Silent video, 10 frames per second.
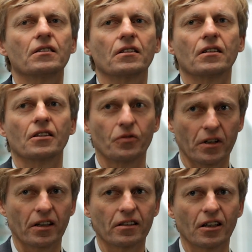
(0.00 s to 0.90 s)
Das heißt,
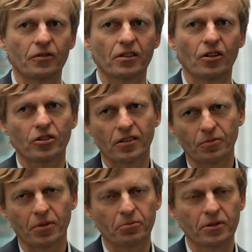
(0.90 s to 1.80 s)
wir gehen davon aus,
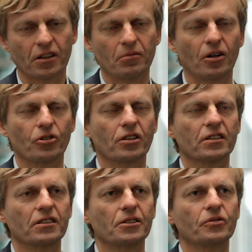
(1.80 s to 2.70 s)
dass beim Pina Bausch
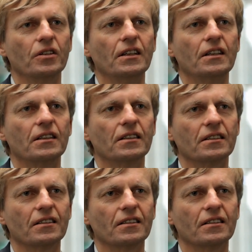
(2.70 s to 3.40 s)
Archiv äh,